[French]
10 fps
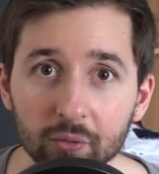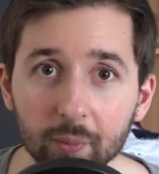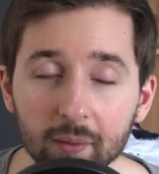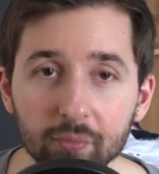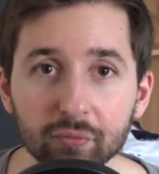Je suis
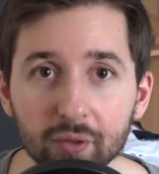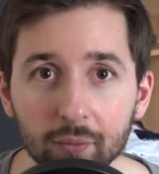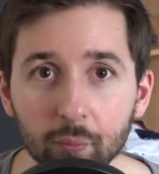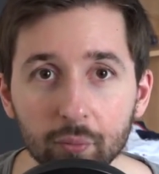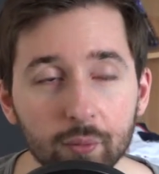pas là pour faire
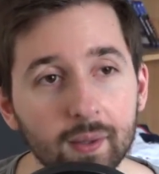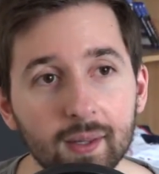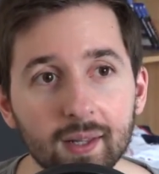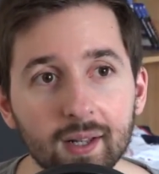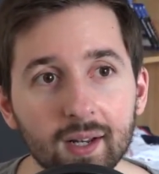non plus
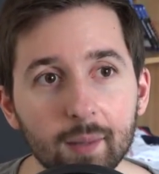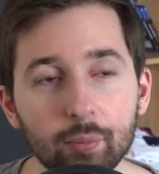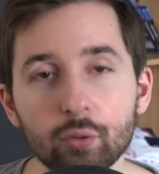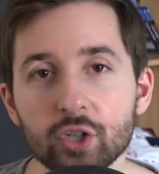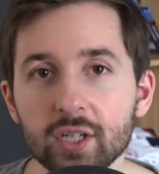
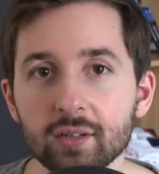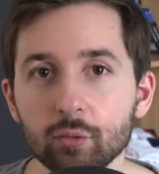l'apologie